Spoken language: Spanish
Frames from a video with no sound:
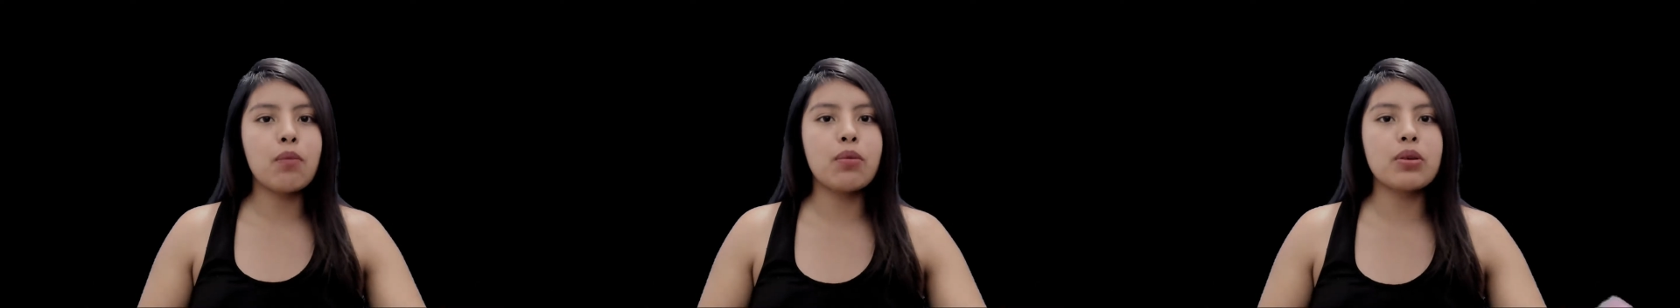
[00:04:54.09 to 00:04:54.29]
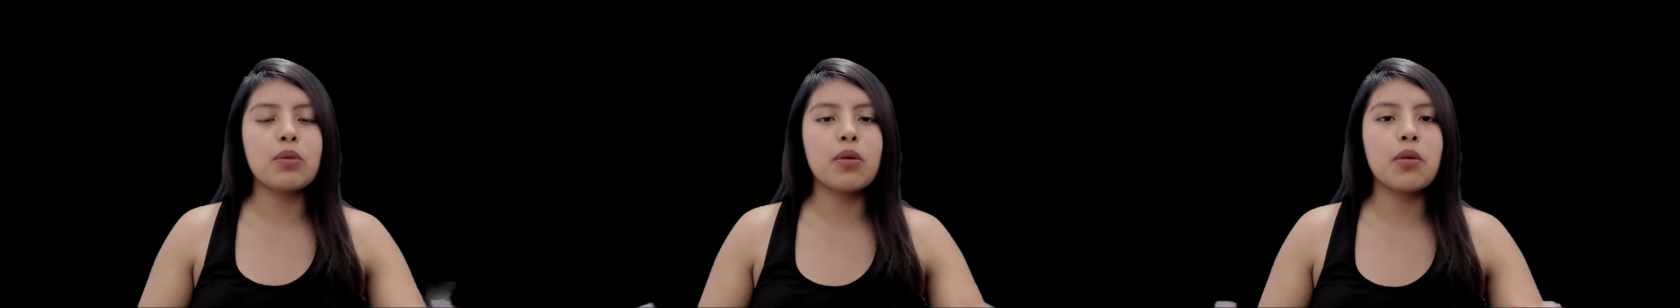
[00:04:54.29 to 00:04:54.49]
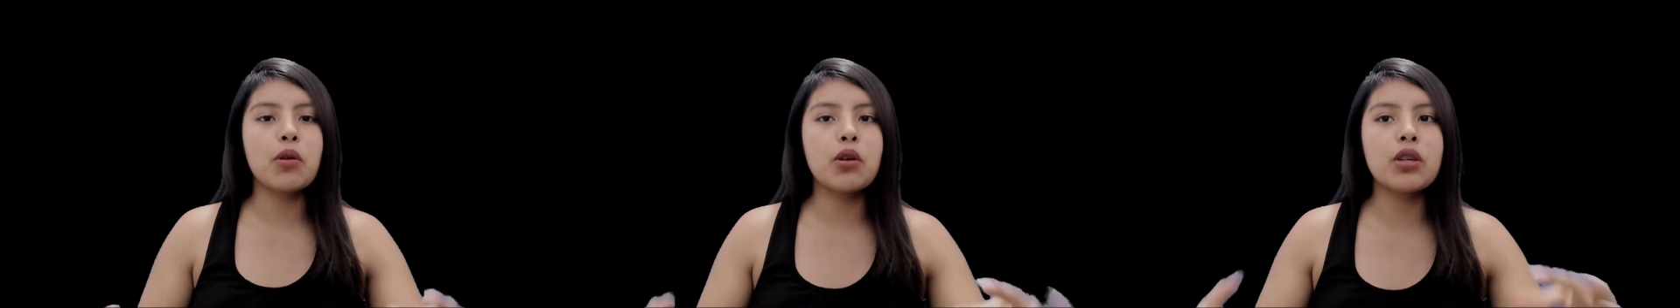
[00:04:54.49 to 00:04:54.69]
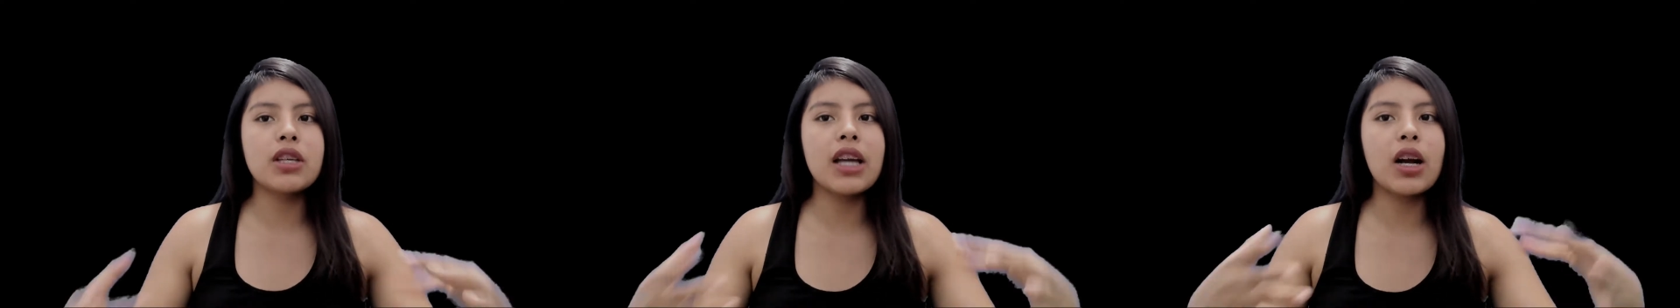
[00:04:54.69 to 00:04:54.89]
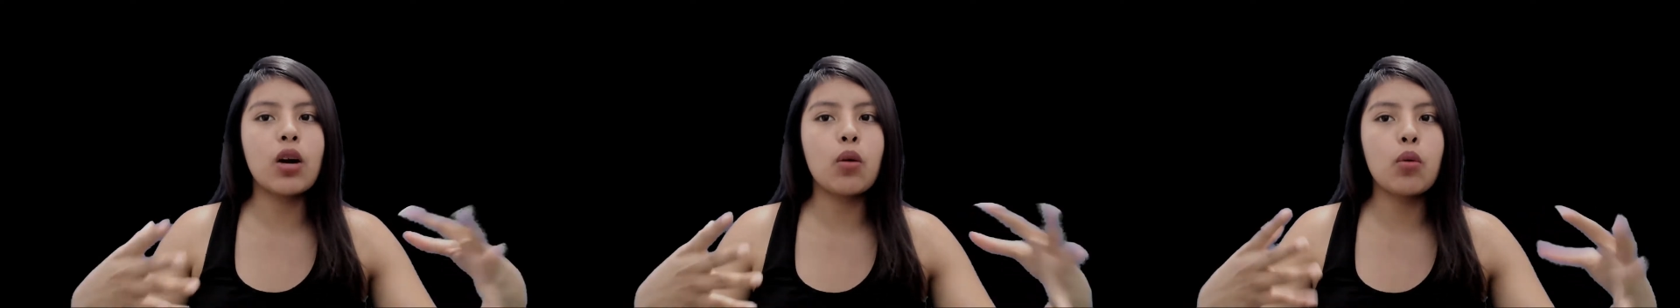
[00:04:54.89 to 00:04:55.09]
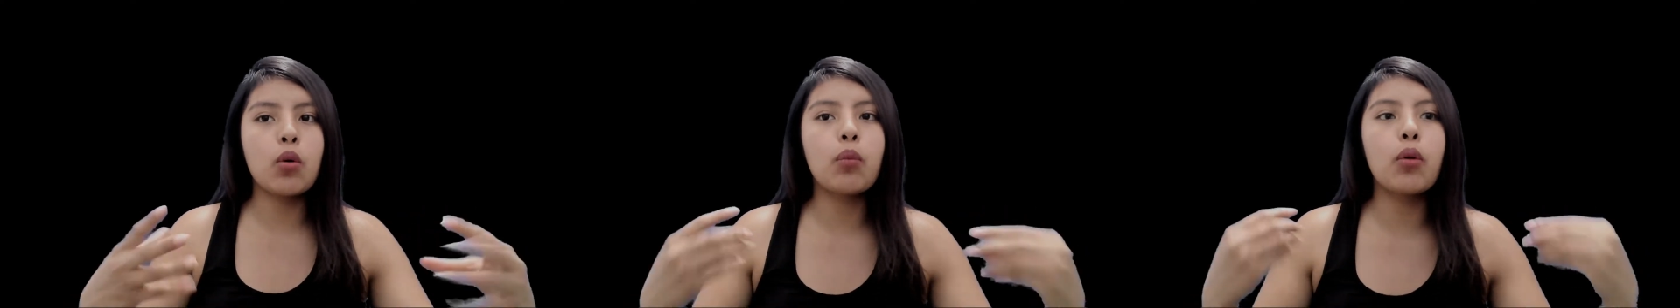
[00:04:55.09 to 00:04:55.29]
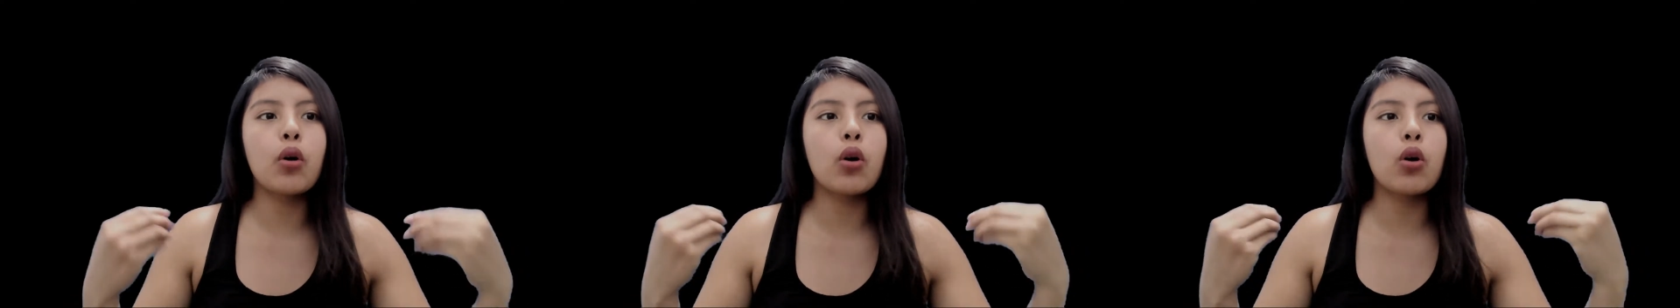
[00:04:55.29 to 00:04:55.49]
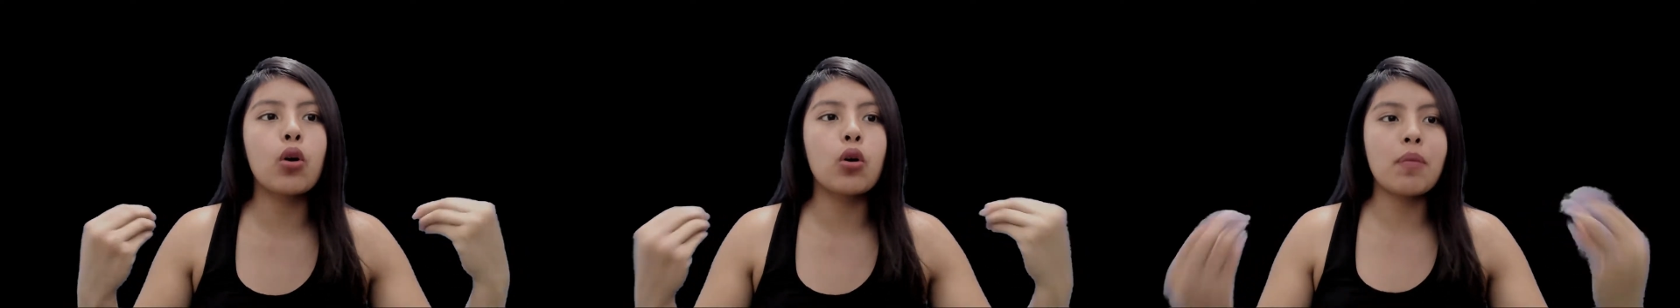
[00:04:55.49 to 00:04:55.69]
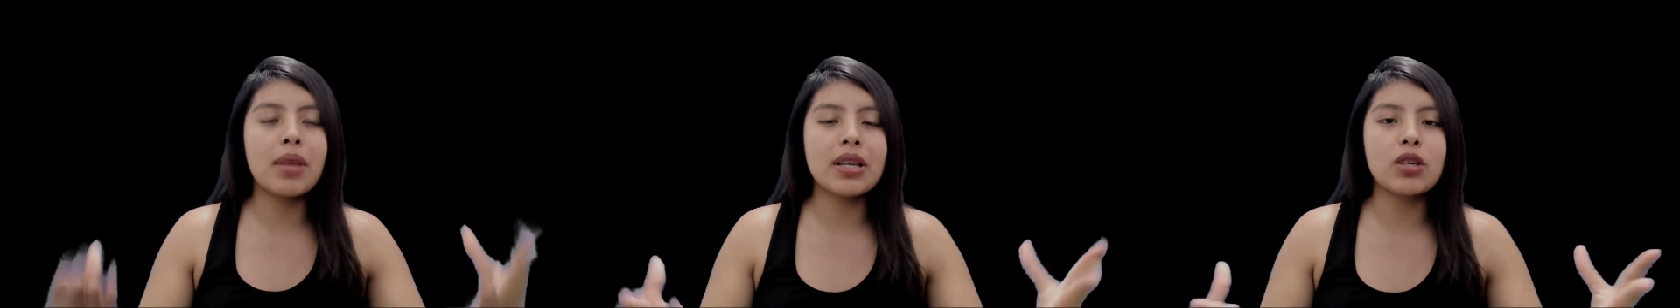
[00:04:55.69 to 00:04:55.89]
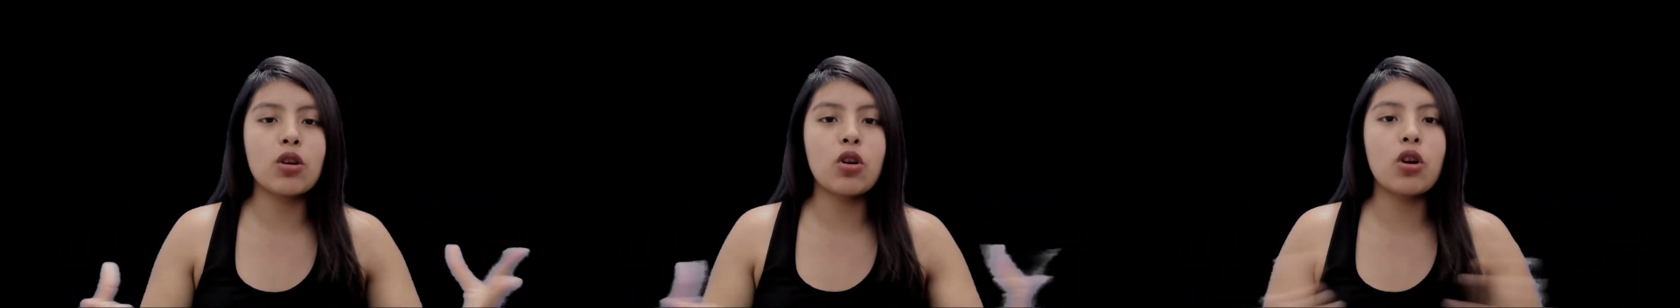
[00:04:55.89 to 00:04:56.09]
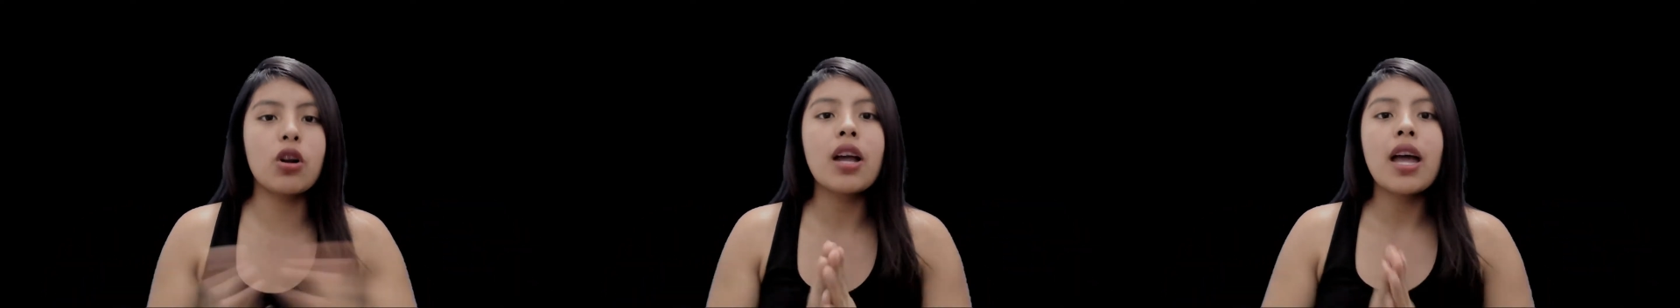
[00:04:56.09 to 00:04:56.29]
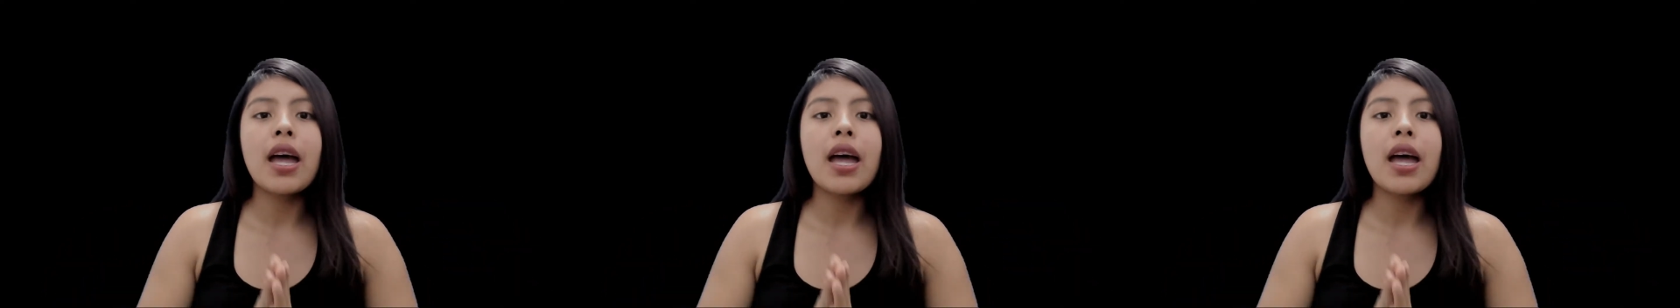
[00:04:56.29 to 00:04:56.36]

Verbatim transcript: pues me veo ya como un poco con más color,